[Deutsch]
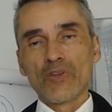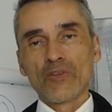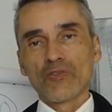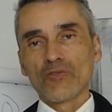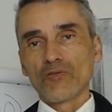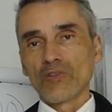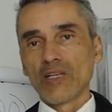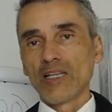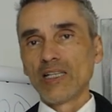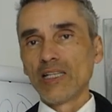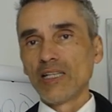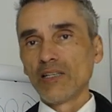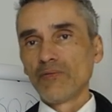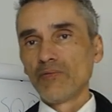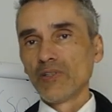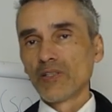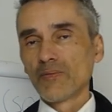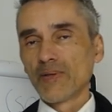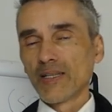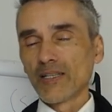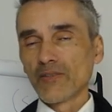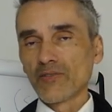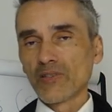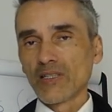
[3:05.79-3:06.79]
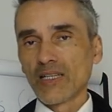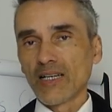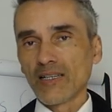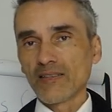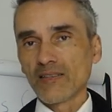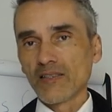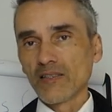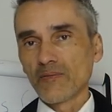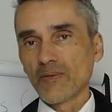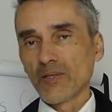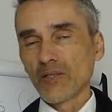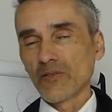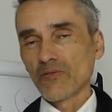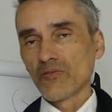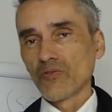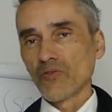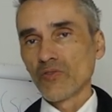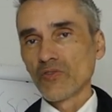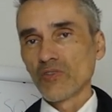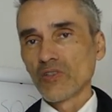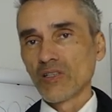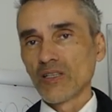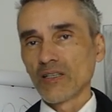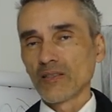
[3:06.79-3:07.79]
So ähnlich wie 2018,
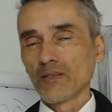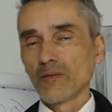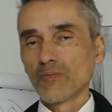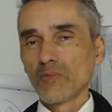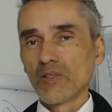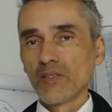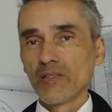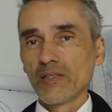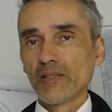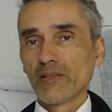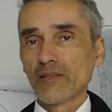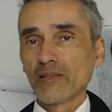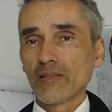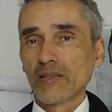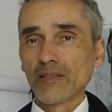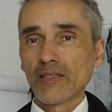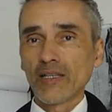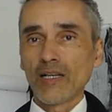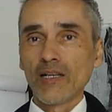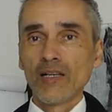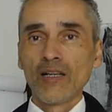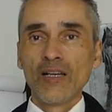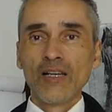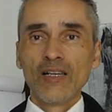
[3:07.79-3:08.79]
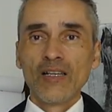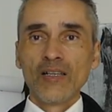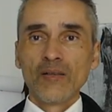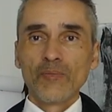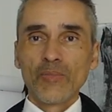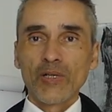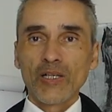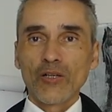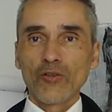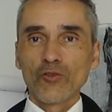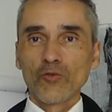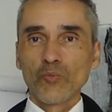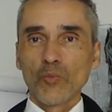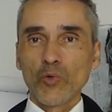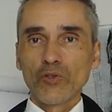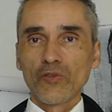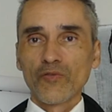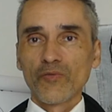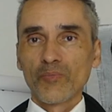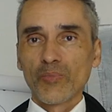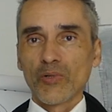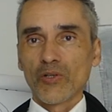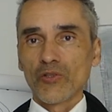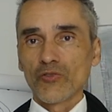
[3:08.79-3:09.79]
2019 nach dem Dieselskandal bei der
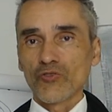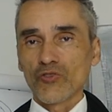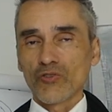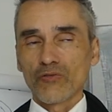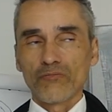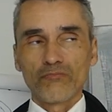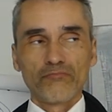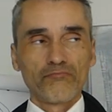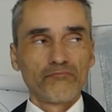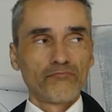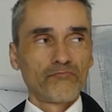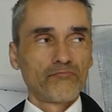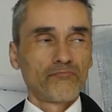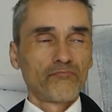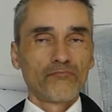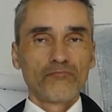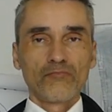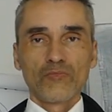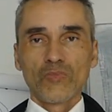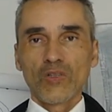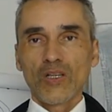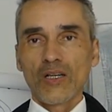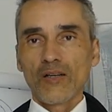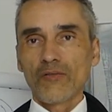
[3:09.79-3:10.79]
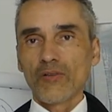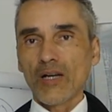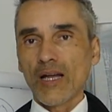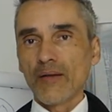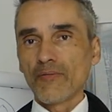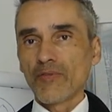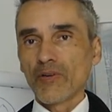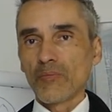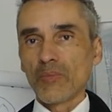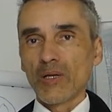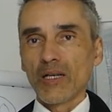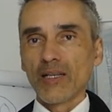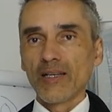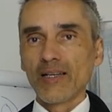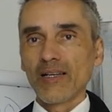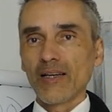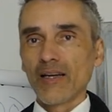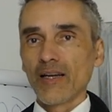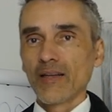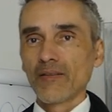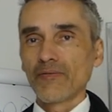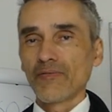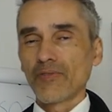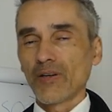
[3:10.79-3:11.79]
Automotive-Branche. Ja, einfach mal
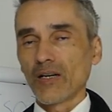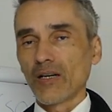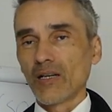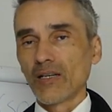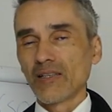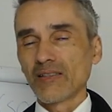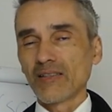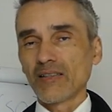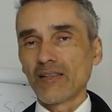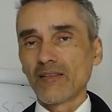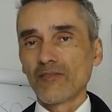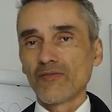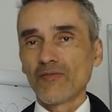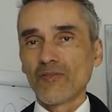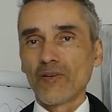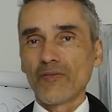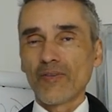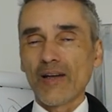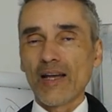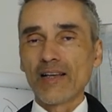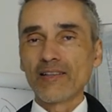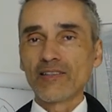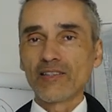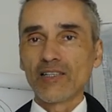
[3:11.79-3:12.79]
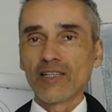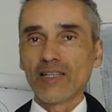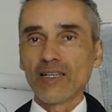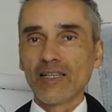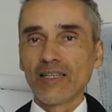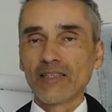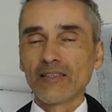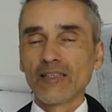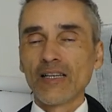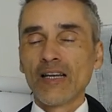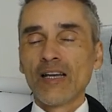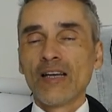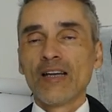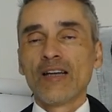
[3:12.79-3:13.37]
einfach alles auf, auf Eis gelegt.